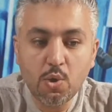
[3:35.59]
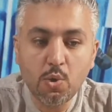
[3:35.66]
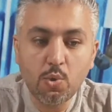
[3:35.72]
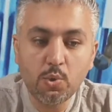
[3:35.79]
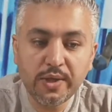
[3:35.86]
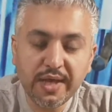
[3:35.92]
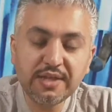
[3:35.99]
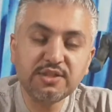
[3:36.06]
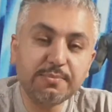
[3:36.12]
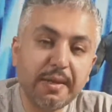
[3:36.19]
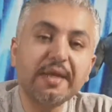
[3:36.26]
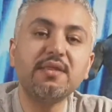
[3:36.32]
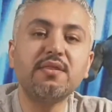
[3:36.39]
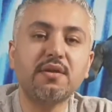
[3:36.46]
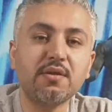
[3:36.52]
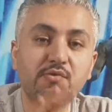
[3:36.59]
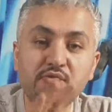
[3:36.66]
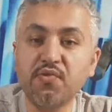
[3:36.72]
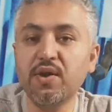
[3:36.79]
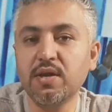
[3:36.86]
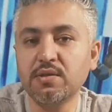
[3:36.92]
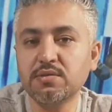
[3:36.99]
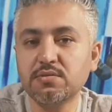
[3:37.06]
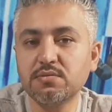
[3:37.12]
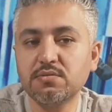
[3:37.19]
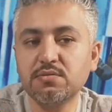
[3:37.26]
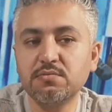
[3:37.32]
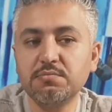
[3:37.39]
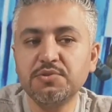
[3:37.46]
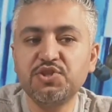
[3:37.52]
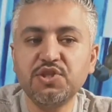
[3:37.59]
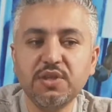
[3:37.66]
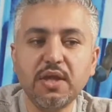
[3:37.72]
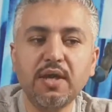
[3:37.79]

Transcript: ويعجب اكثر الفان من كذي